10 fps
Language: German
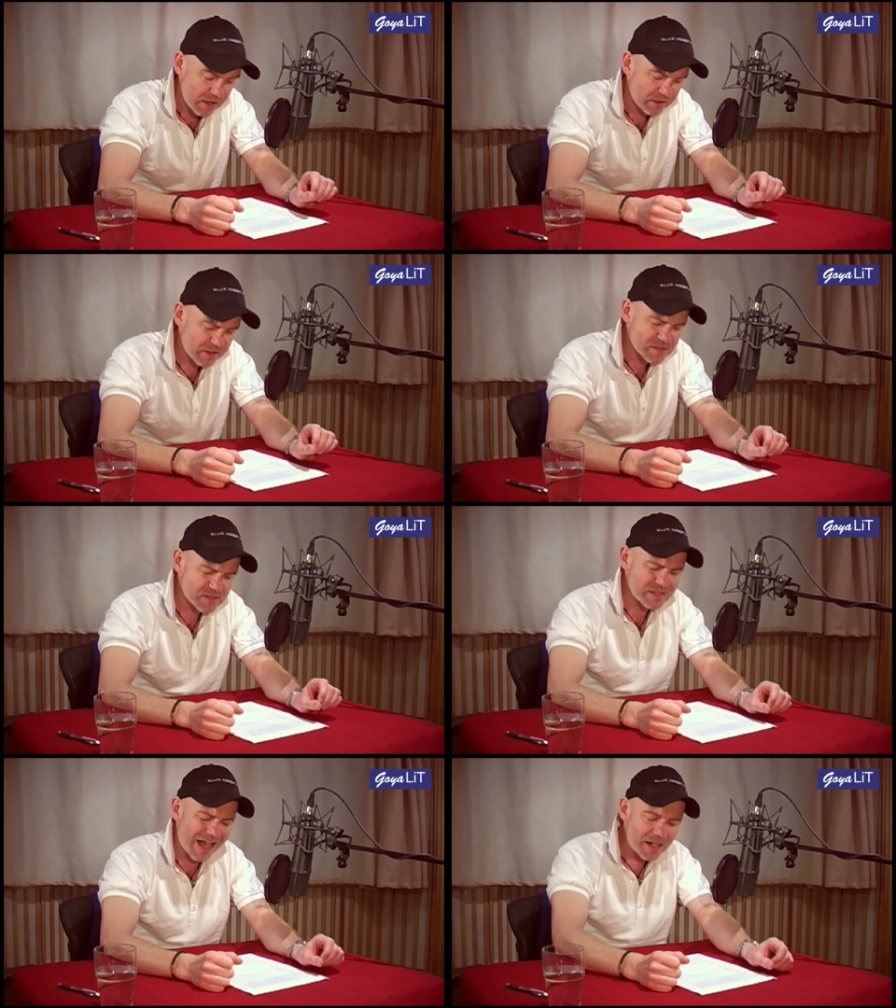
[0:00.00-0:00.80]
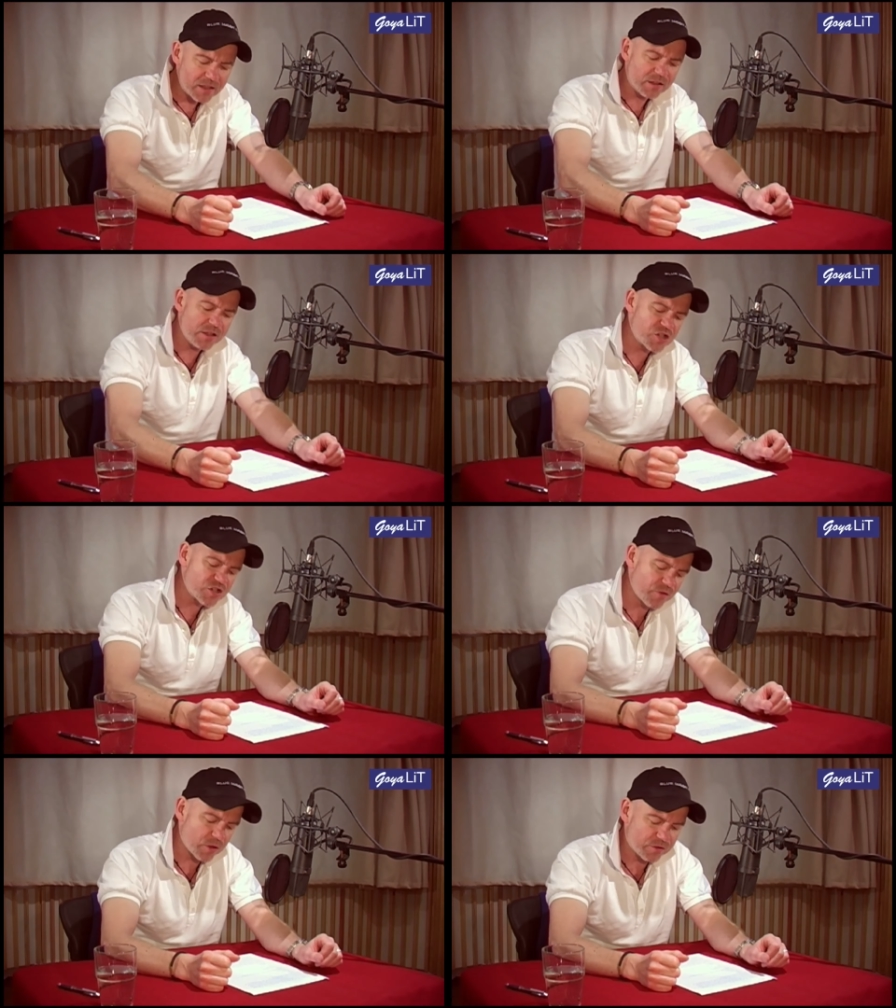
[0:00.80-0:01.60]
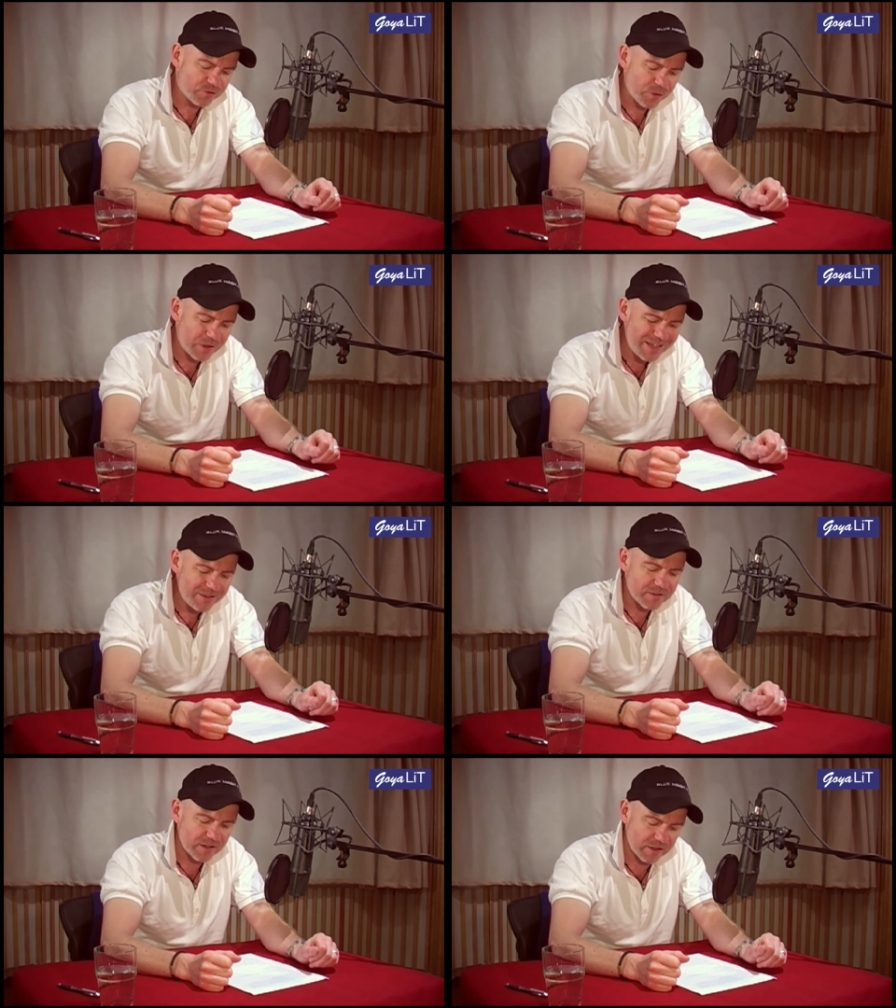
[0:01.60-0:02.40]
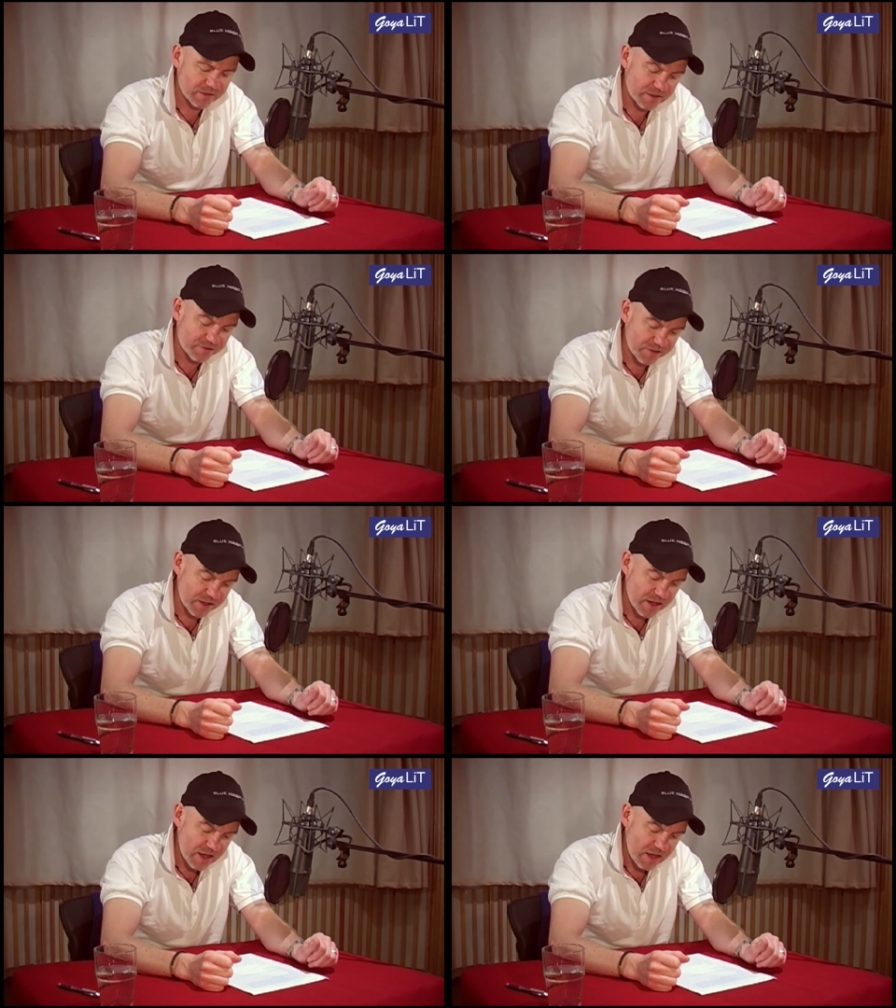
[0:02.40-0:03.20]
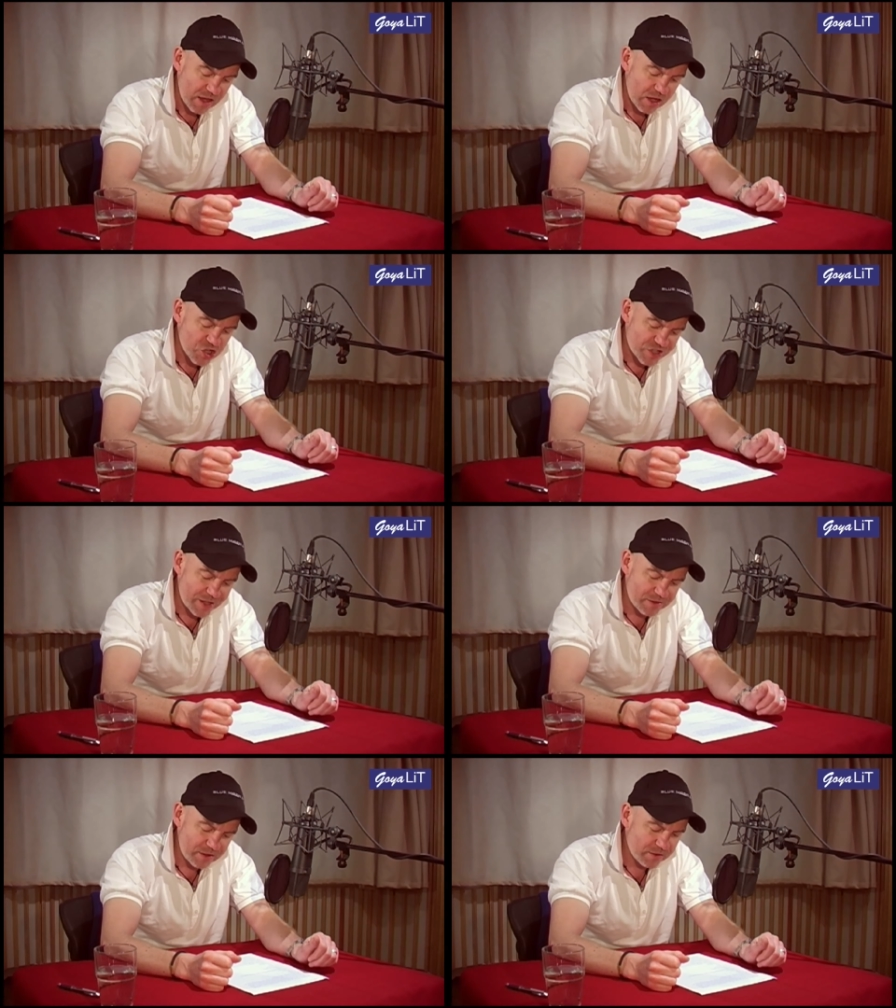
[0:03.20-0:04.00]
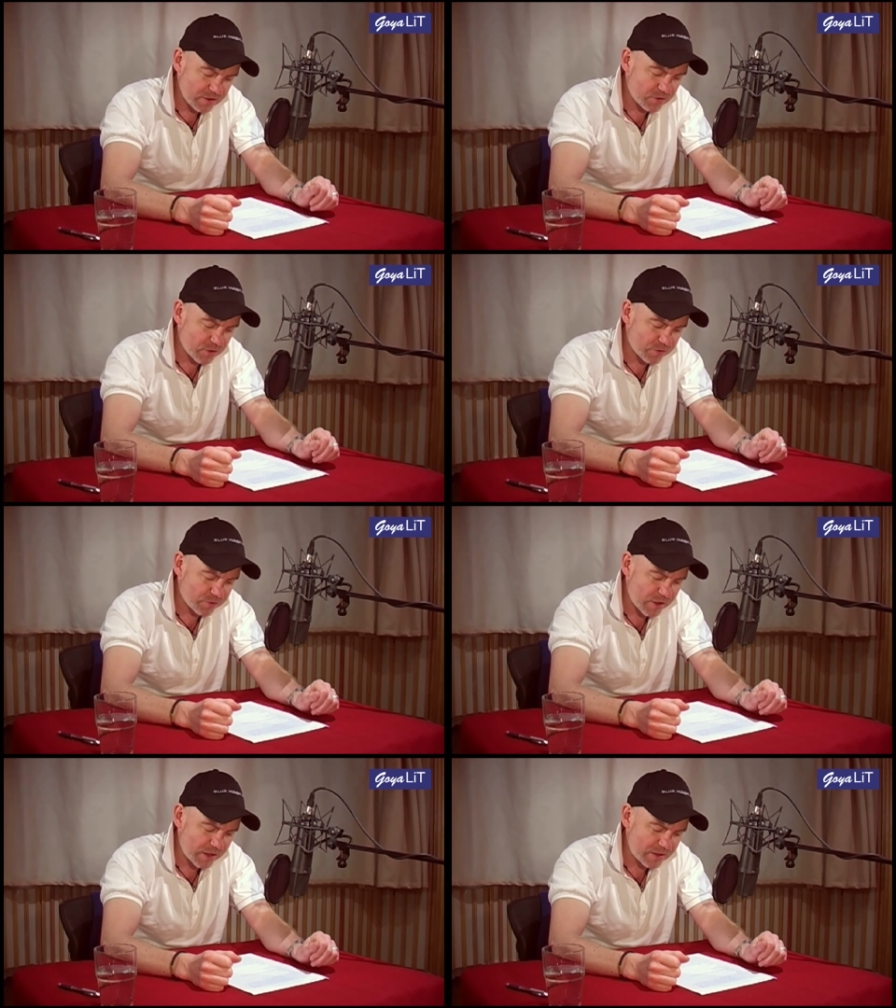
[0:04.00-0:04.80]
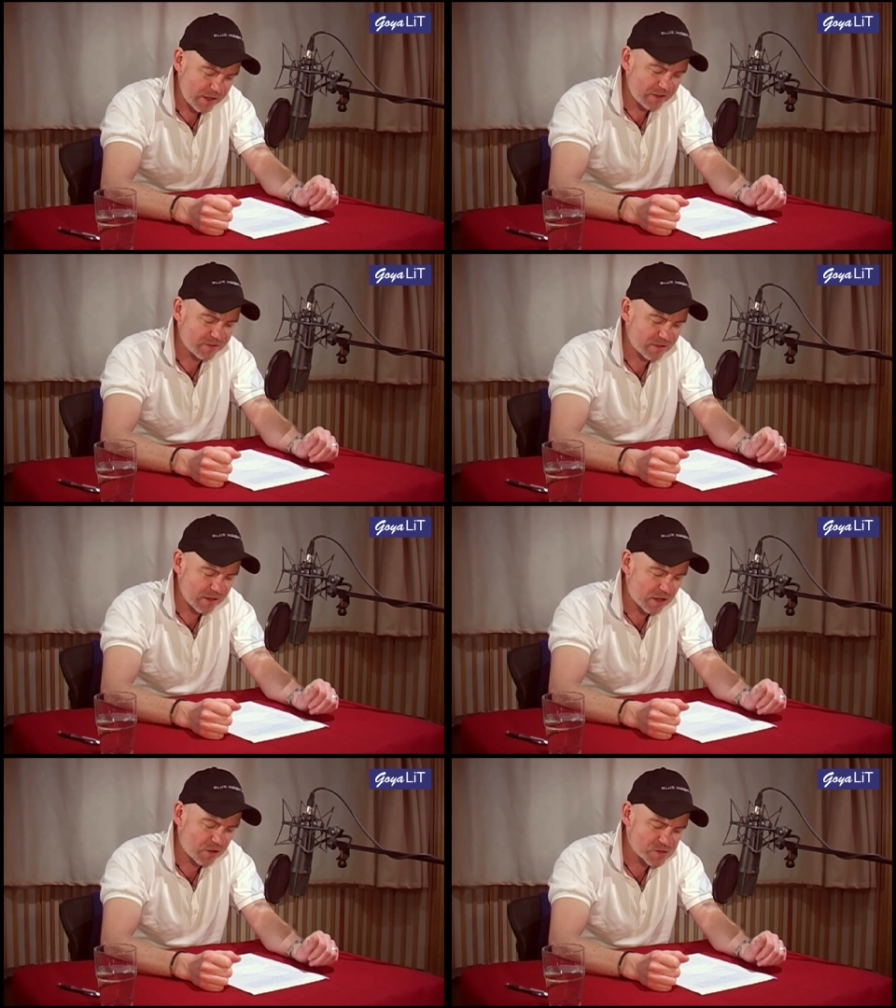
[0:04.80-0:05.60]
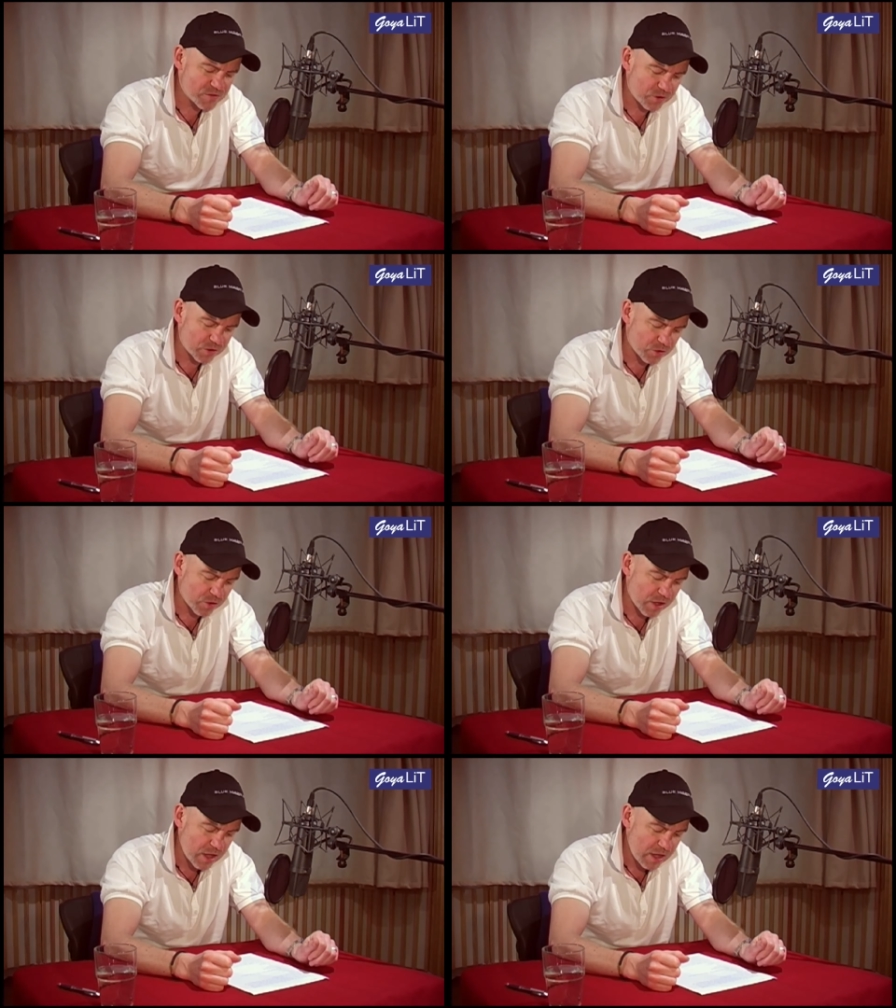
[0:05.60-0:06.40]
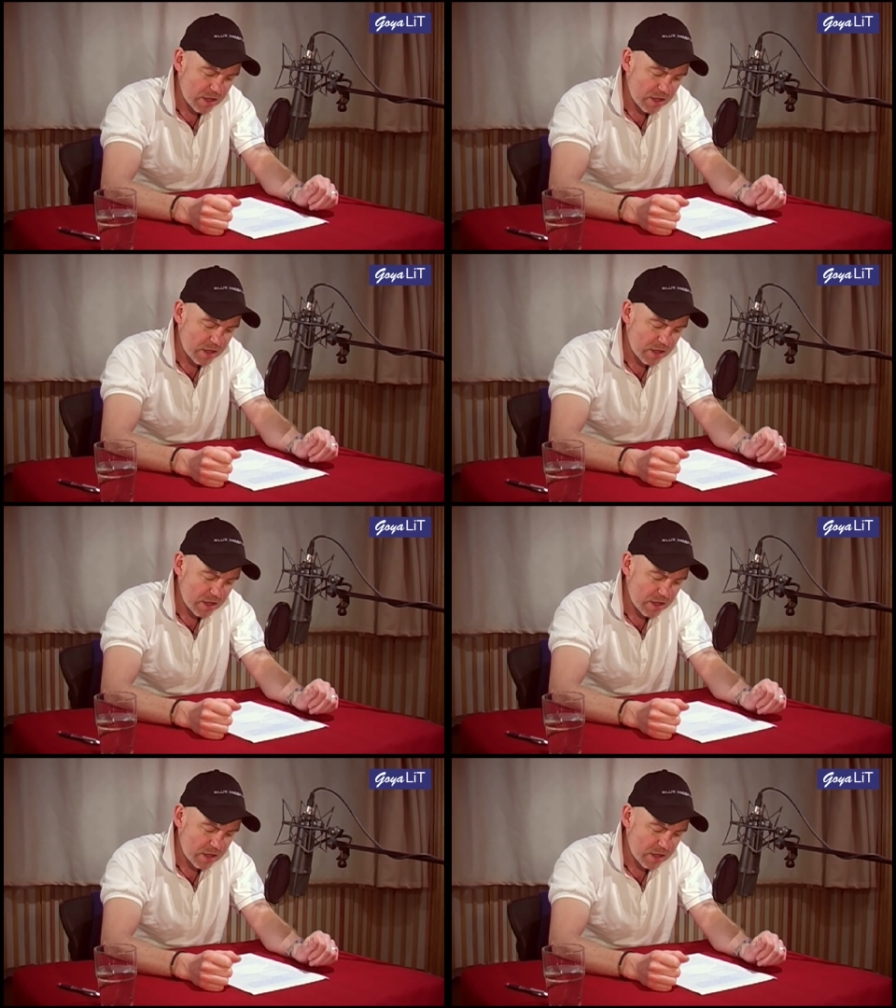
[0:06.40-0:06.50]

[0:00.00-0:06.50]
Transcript: Das altgriechische Wort für Internetcafé stellte ihn jedoch vor eine echte Herausforderung,